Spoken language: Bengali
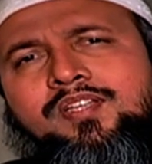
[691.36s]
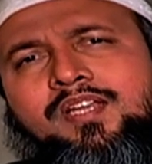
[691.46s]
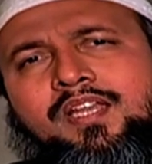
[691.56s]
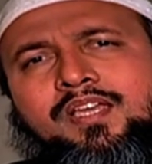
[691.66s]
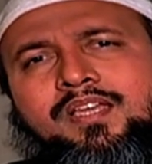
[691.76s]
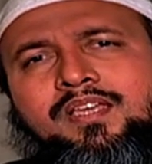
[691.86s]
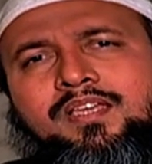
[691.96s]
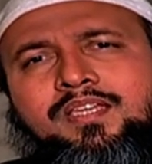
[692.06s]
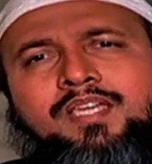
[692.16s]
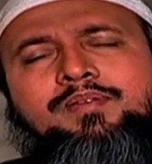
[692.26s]
ভাষা শিখলে
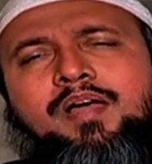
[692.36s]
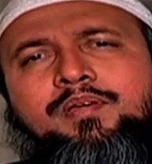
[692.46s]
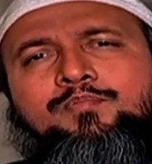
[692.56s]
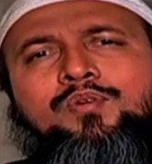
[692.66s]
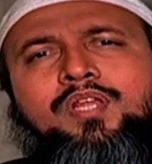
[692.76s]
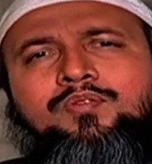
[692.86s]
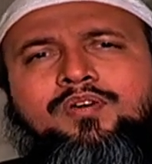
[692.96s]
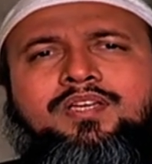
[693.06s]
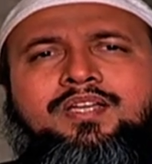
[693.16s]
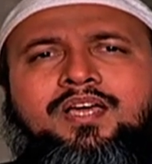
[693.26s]
কিভাবে মনের
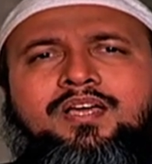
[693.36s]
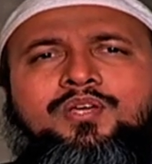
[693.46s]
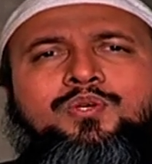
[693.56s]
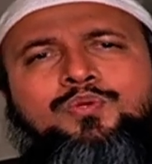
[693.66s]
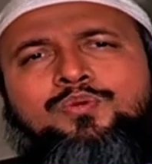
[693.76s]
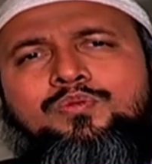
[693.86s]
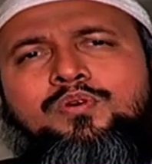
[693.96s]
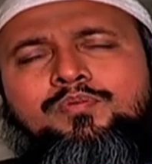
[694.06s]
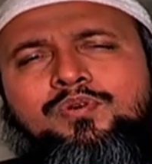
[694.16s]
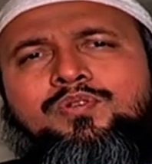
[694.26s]
কথাটা
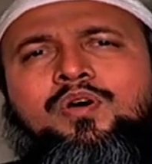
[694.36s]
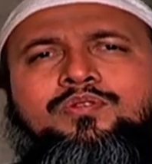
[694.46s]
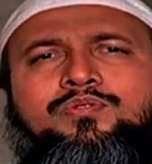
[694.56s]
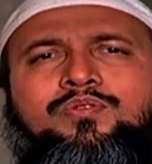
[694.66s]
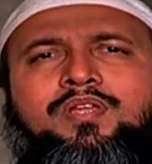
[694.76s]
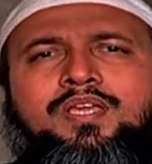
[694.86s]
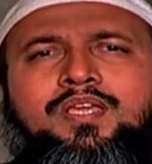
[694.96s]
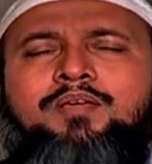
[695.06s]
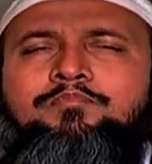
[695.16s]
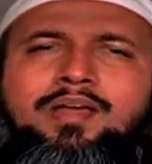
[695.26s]
সুন্দর এবং সহজ করে
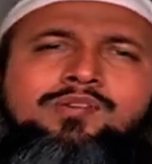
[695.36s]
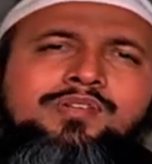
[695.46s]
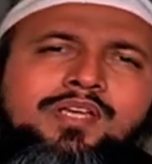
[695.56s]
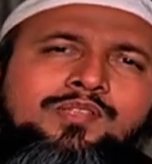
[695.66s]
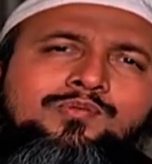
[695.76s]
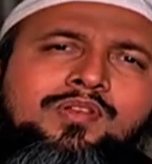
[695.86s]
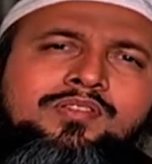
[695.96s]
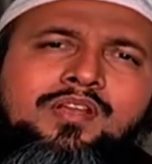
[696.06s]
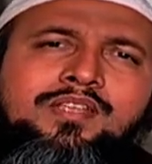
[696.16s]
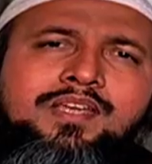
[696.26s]
মানুষের কাছে
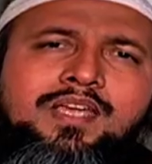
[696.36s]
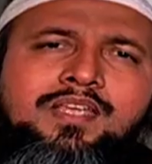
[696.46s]
তুলে ধরা